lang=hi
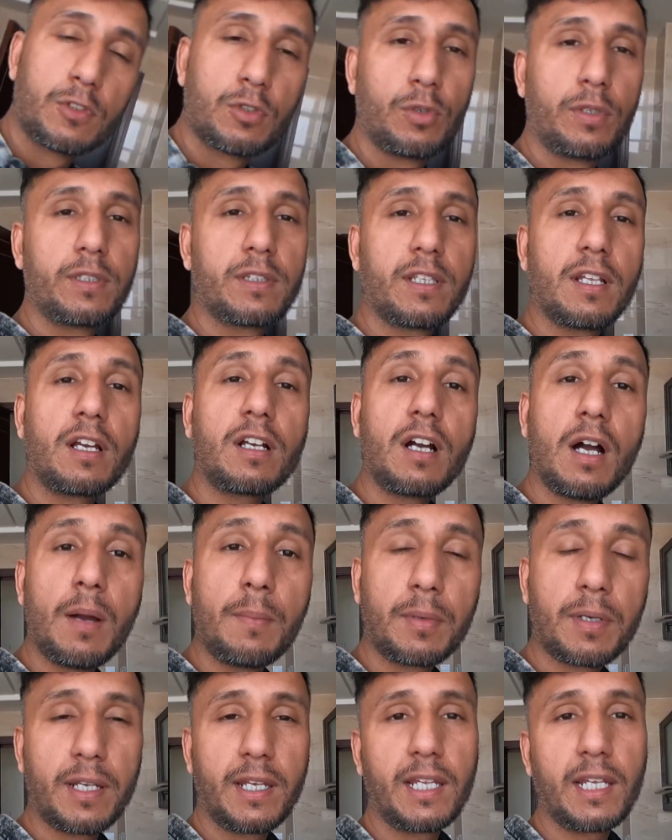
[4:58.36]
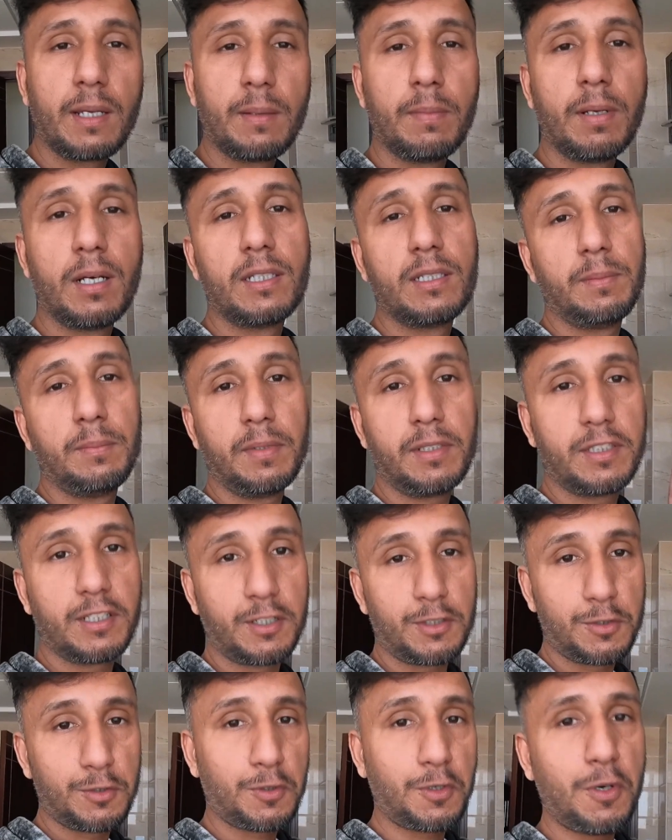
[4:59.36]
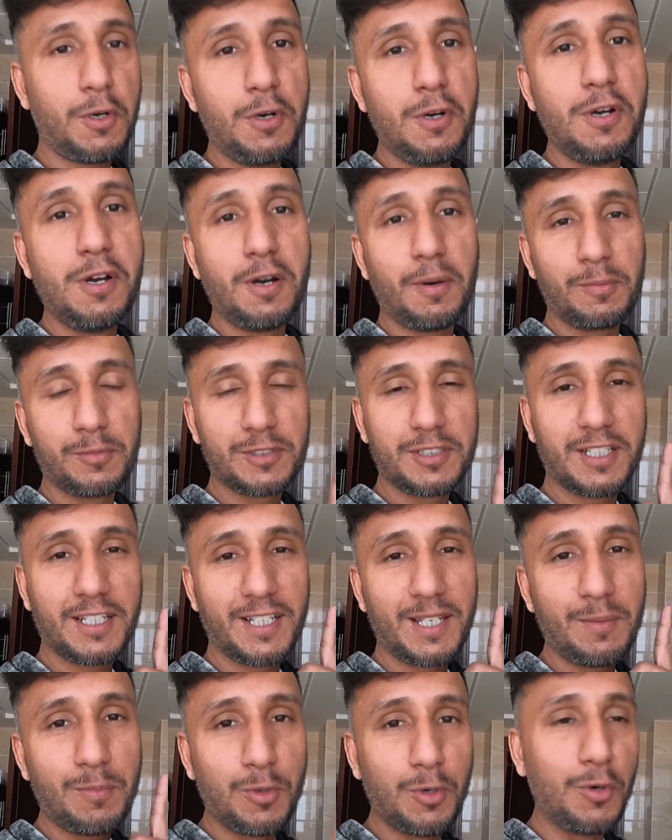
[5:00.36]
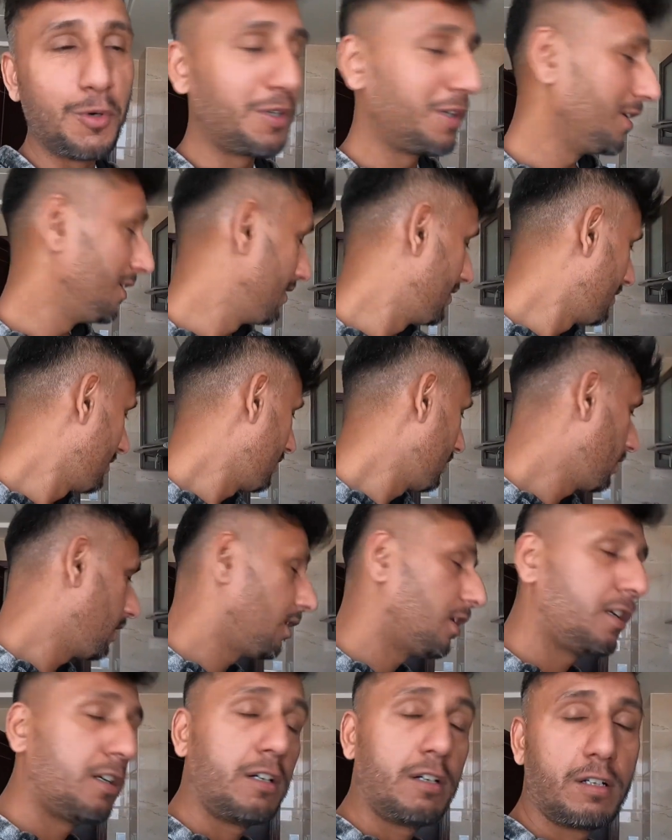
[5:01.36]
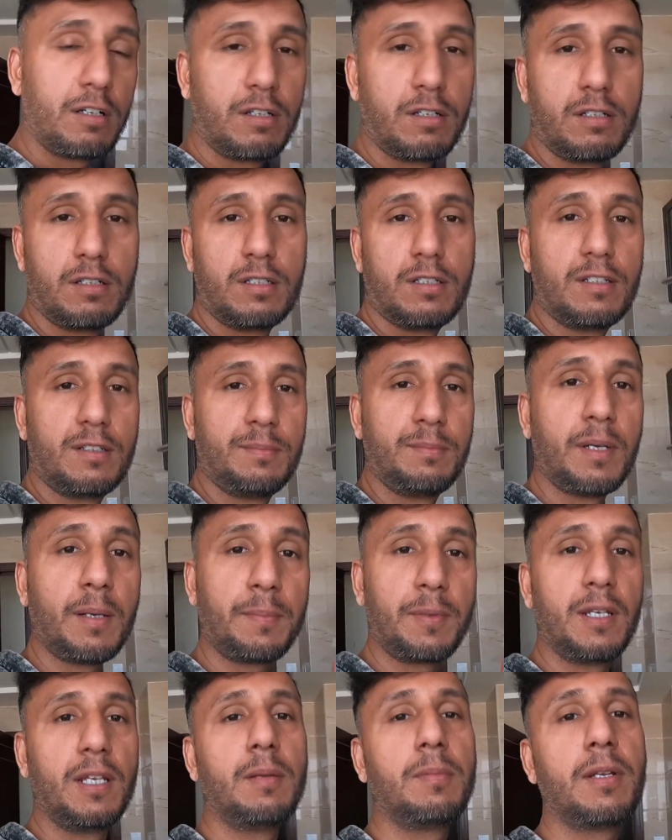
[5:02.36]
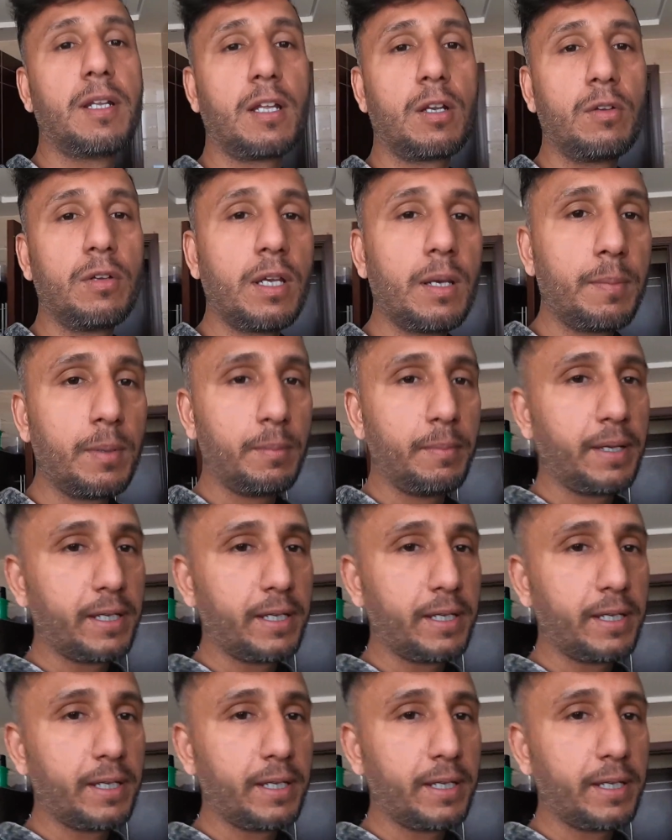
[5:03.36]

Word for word: सो so, इतना काम करने के बाद अब मैं थक चुका हूँ मुझे लगी भूख और मैं अपने लिए बना रहा हूँ यहाँ पर